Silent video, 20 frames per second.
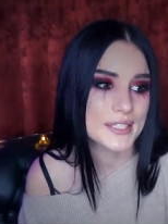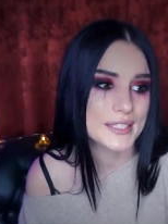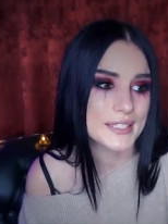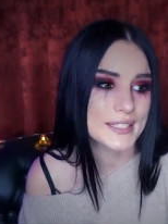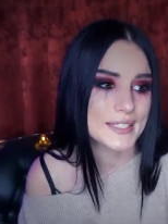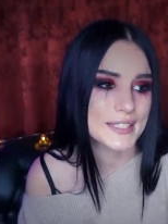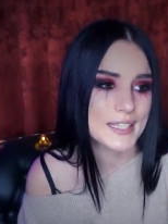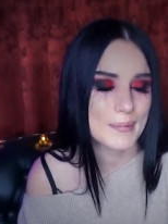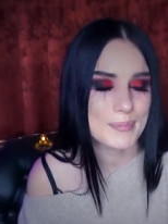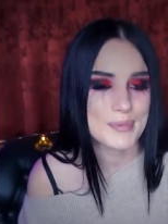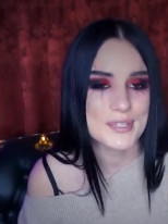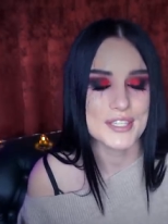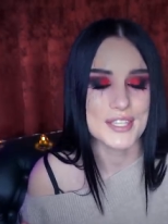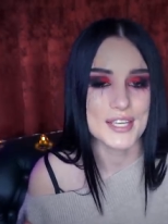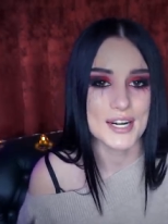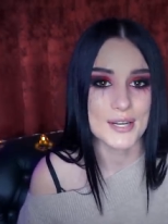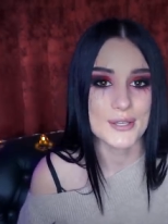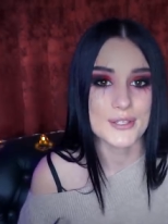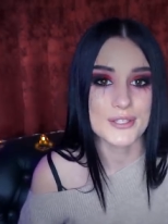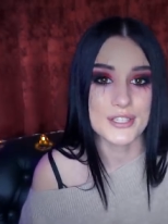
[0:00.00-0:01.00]
и я
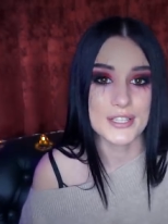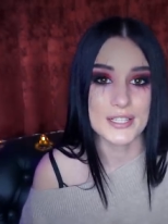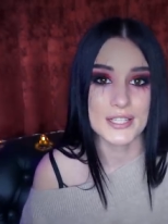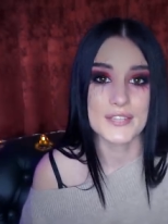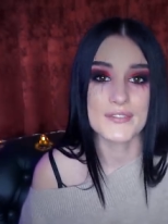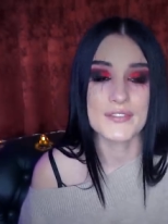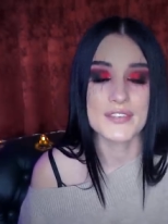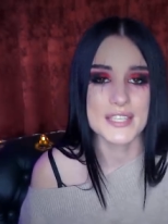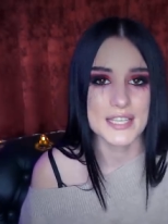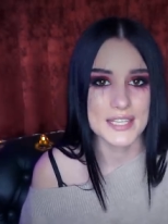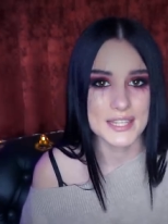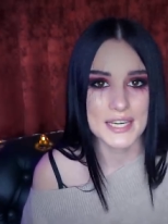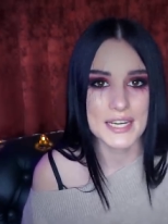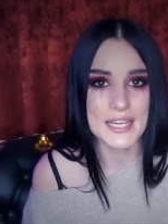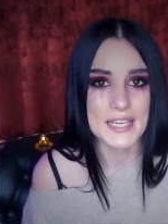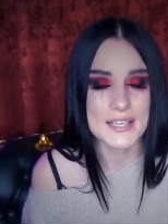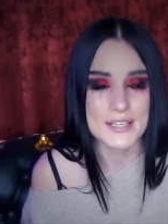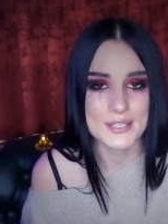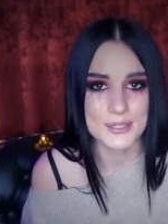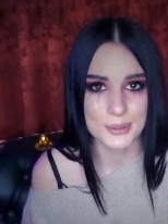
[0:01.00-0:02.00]
постараюсь сделать все
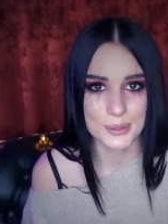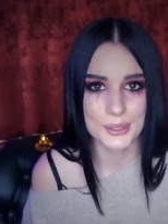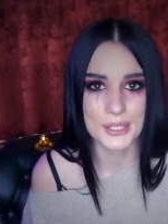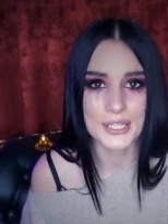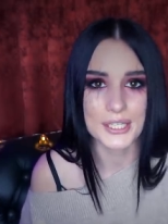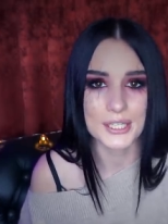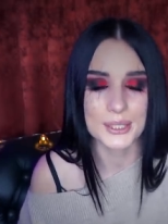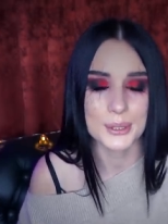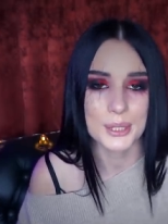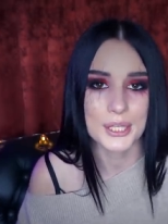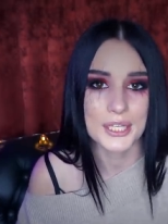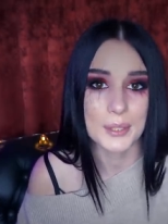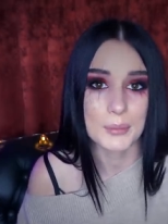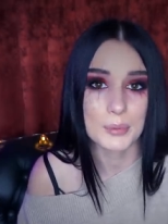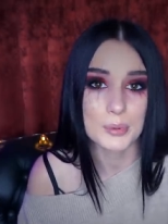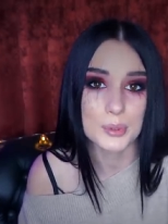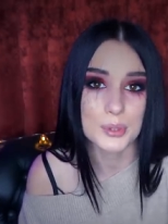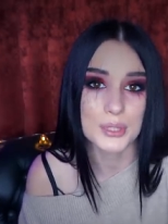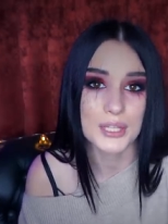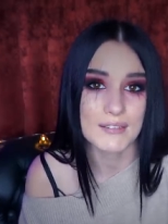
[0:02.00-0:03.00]
три истории, которые я
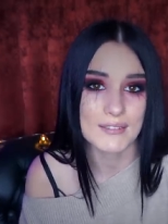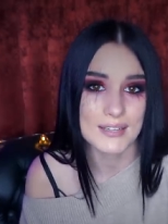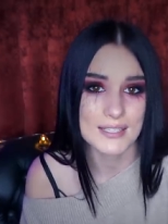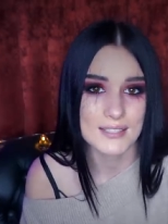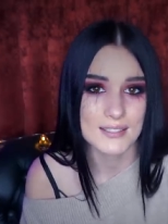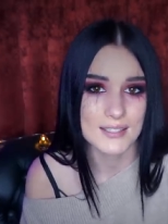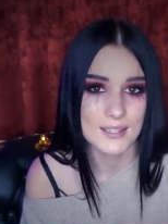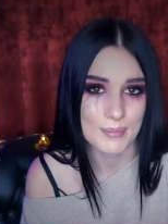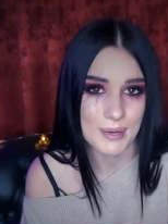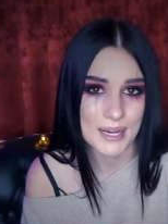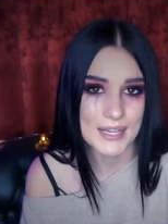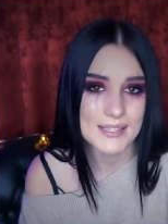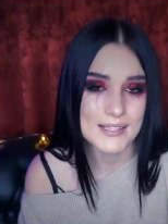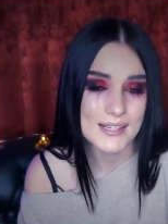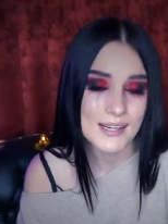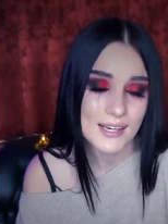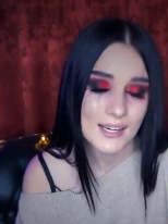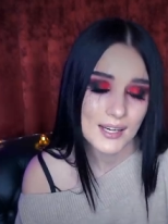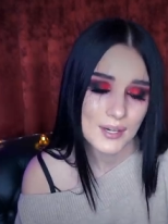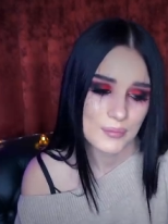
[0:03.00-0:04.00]
буду для вас снимать,
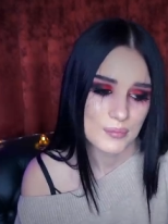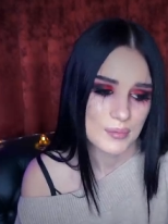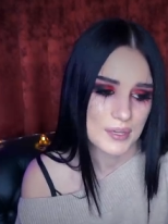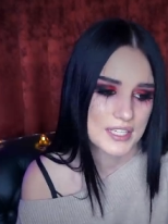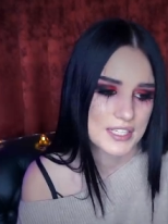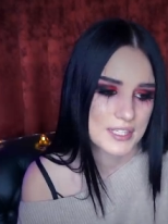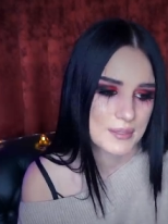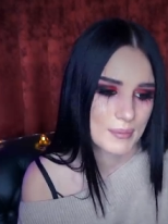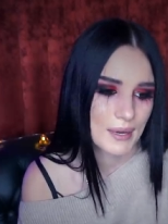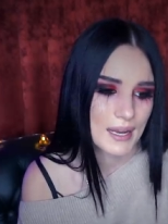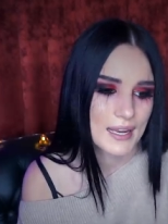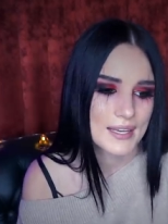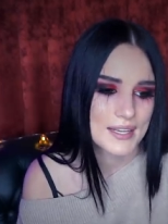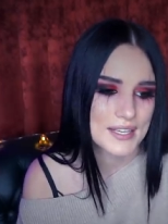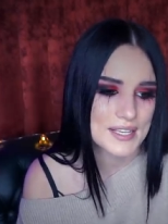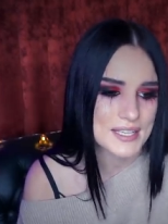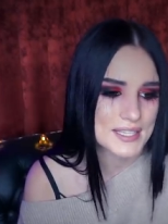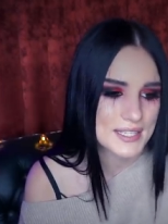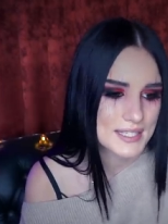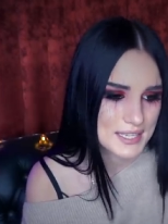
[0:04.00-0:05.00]
максимально
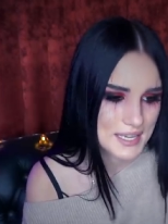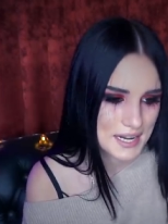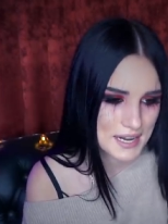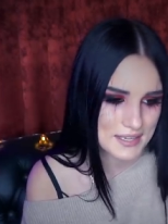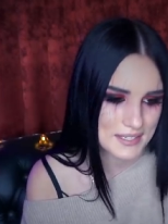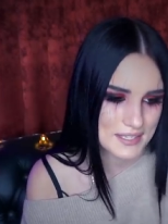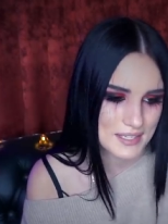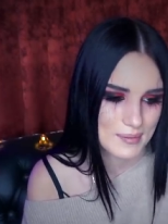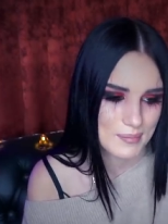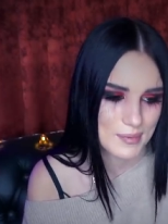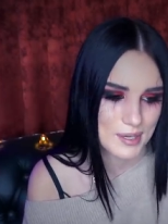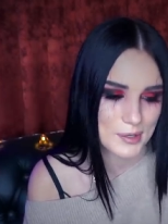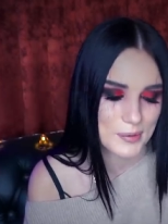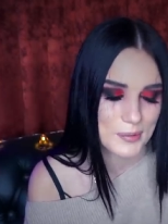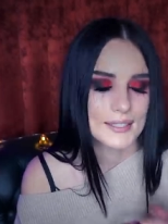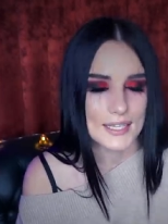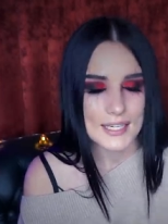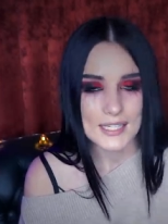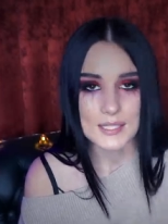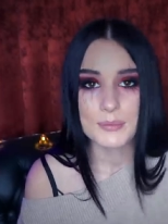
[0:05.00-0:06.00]
интересными.
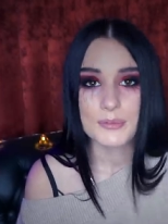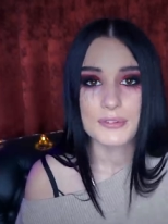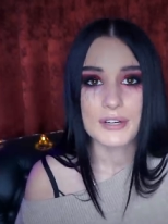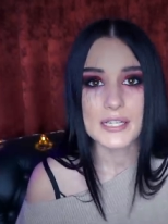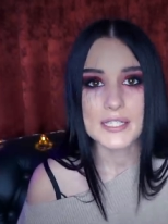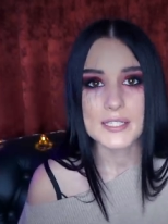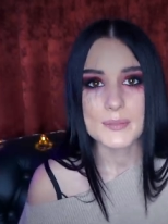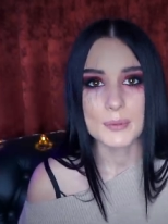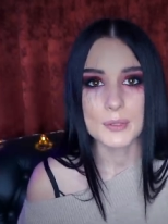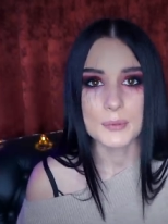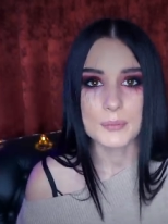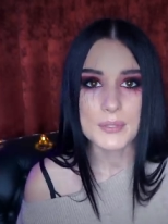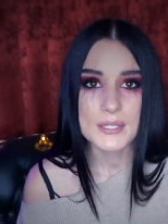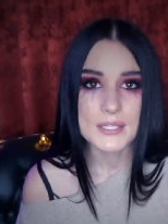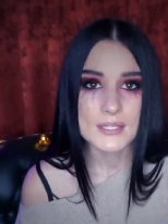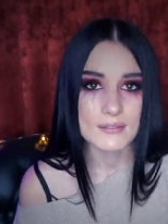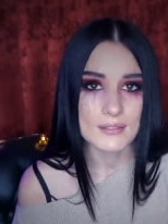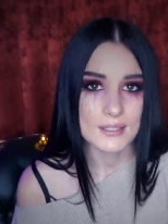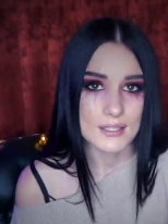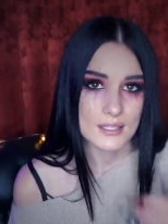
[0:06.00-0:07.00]
Не забывайте
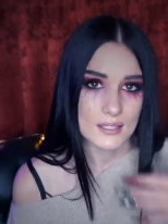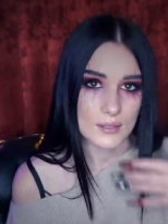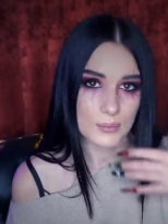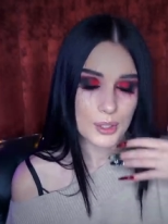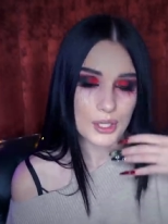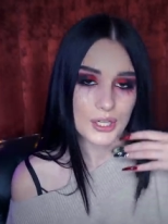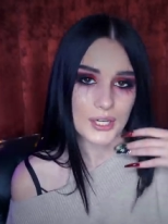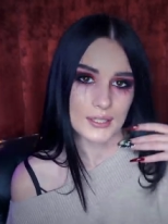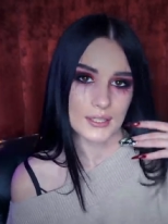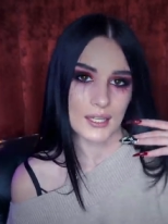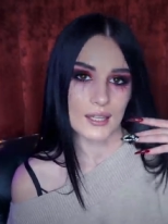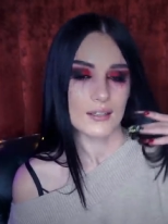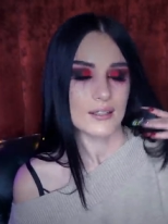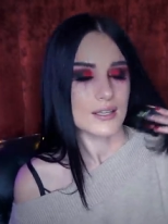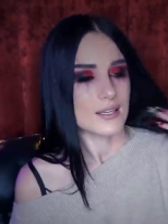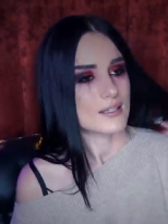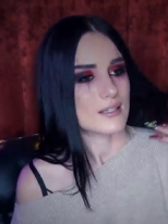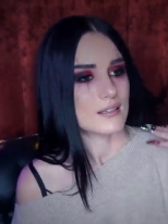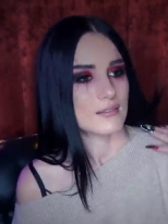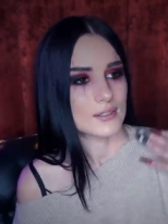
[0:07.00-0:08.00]
подписываться на мой канал,
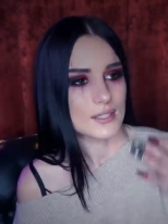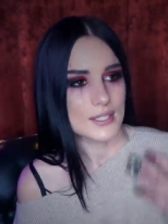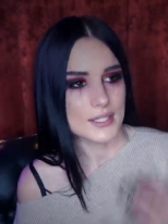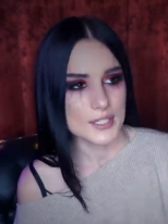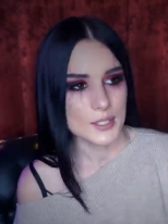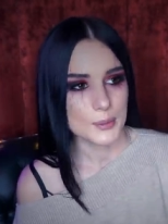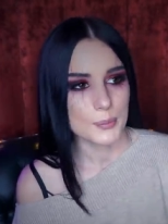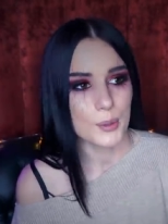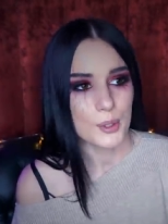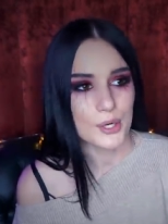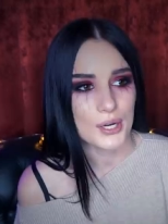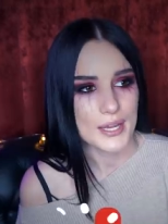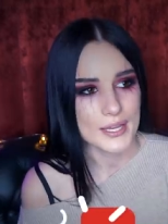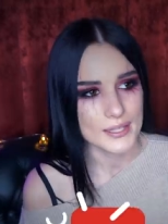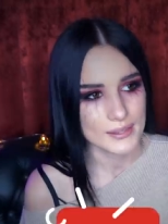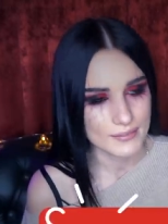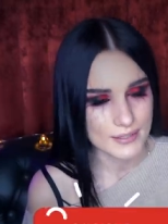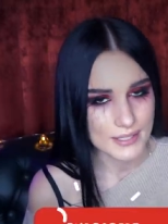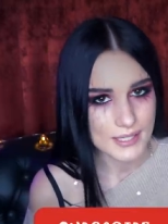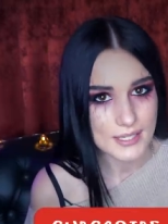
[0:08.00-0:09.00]
если вы до сих пор
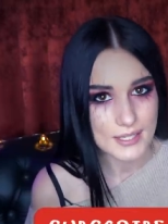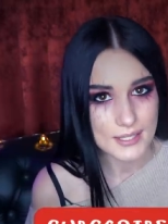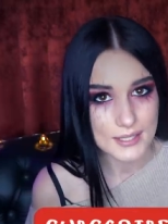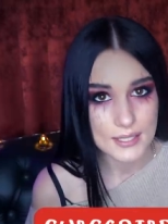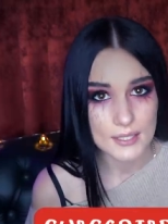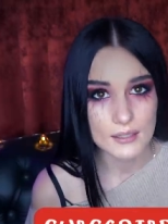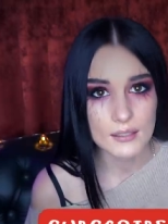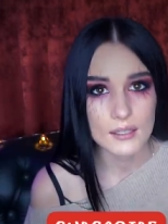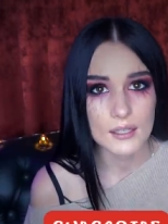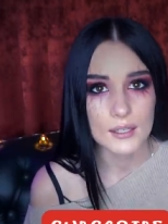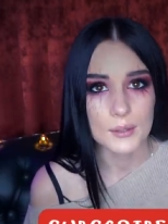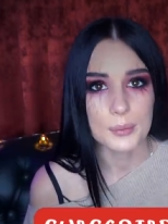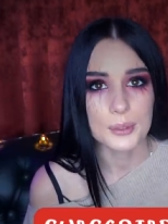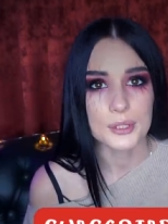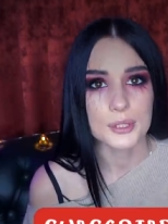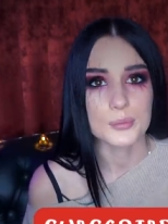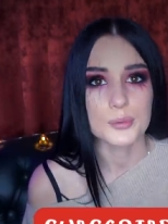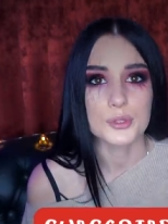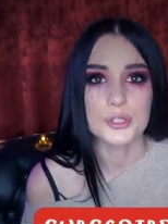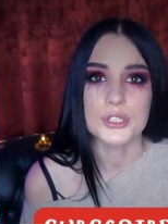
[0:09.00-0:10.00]
этого не сделали,
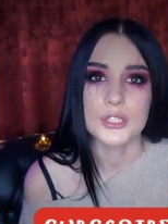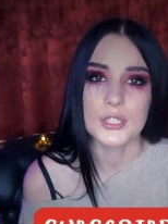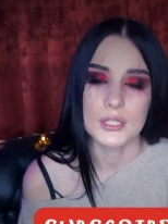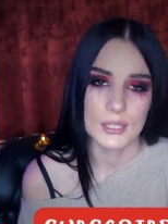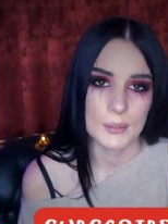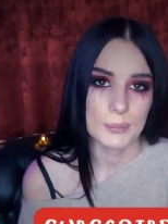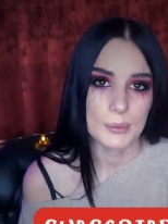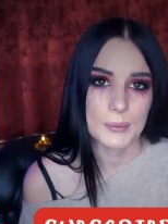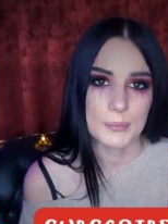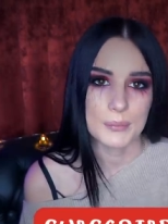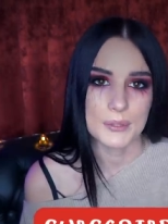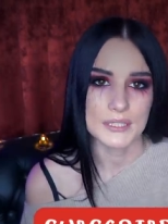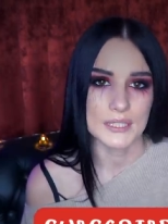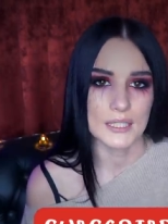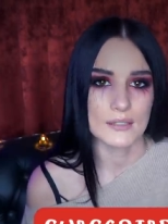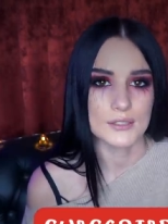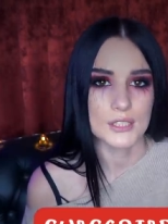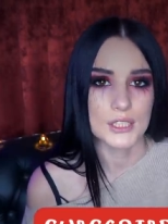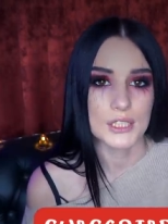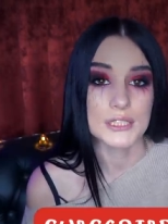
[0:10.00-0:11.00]
потому что не
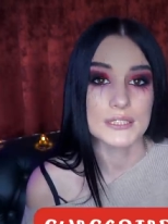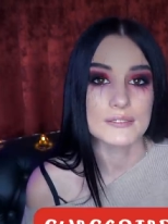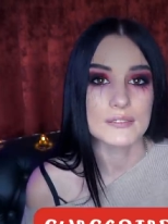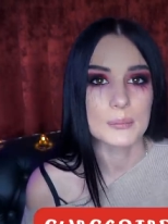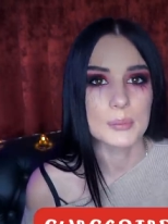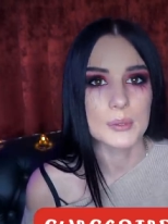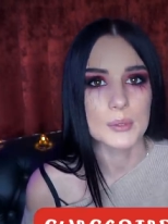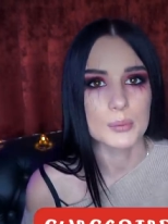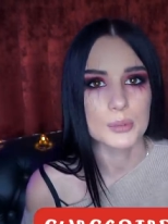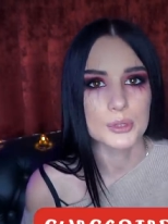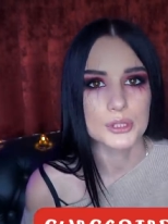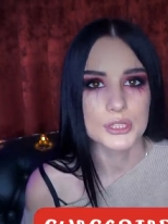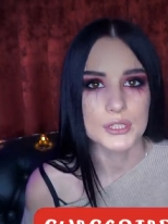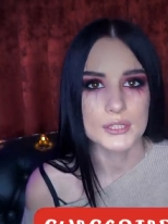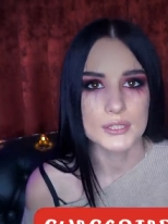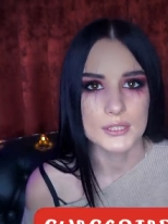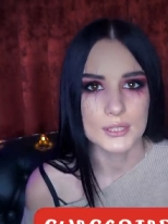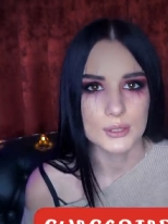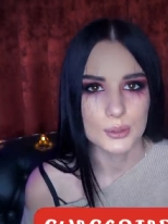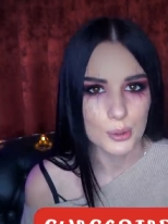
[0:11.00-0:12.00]
подписавшись, вы
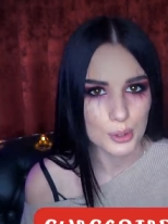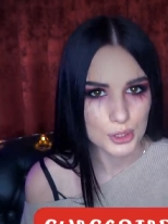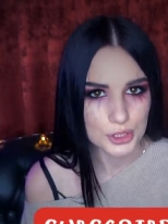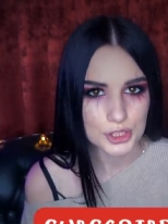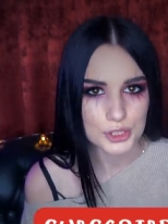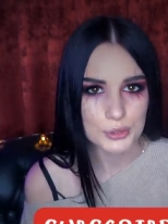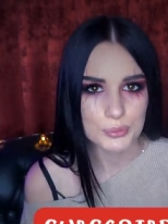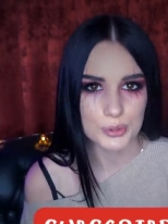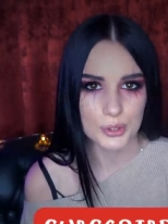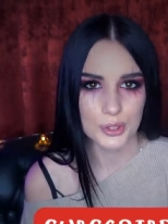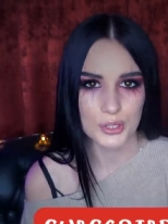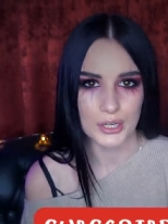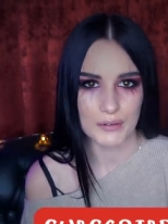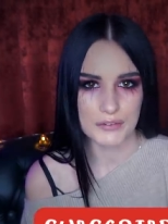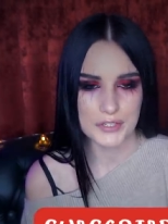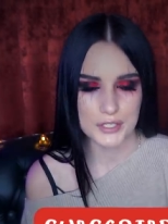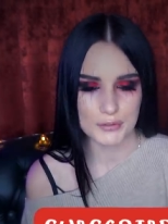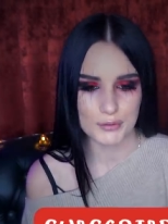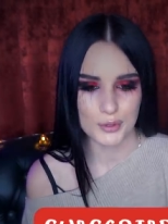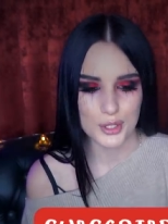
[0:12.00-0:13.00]
пропустите очень много
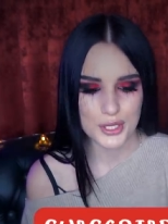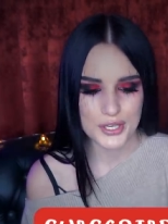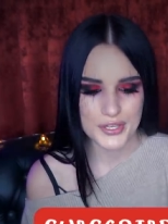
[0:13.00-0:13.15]
всего